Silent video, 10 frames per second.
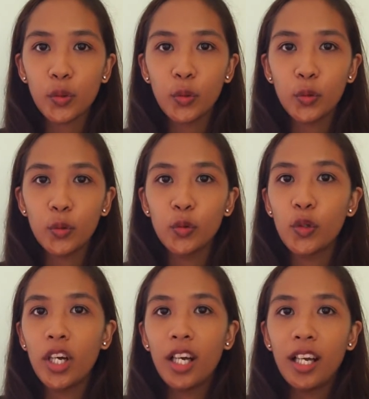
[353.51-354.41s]
so
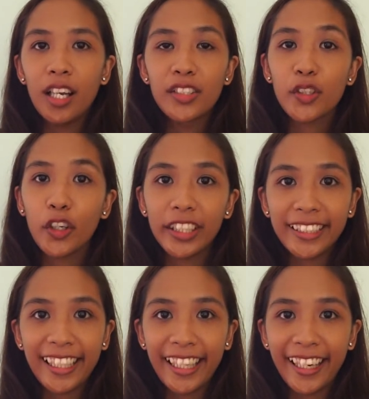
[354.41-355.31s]
sorry
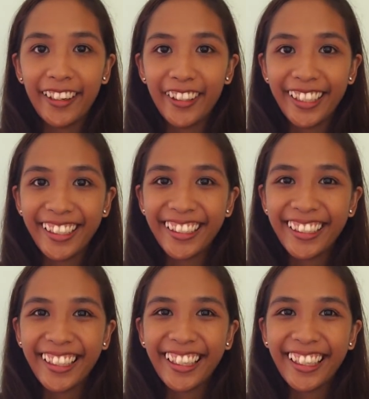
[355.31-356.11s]
na lang, okay?